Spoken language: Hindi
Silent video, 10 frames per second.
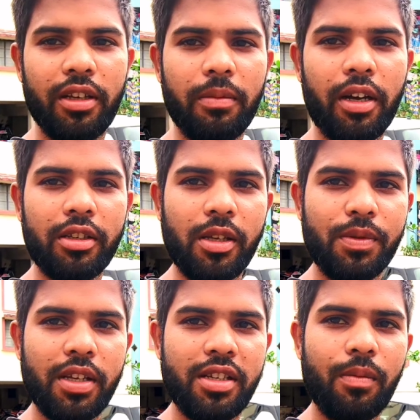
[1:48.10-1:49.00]
ये हमारा
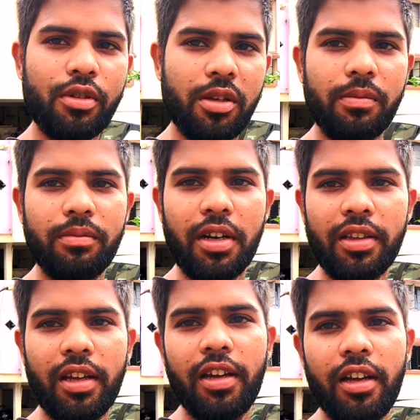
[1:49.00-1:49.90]
सबसे अच्छा मौसम
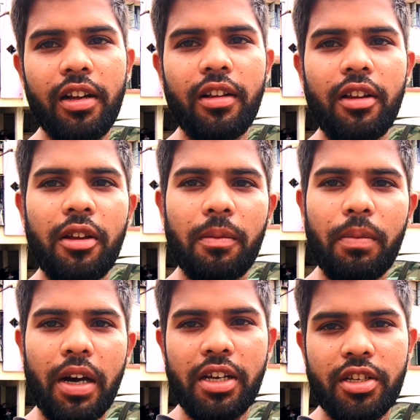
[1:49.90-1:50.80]
रहता है
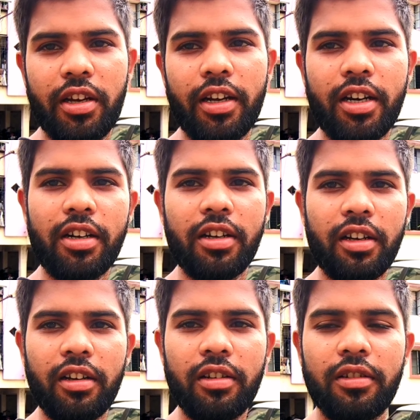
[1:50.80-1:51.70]
बारिश का या ठंड
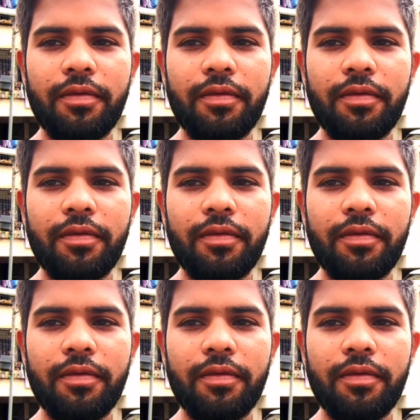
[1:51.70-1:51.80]
का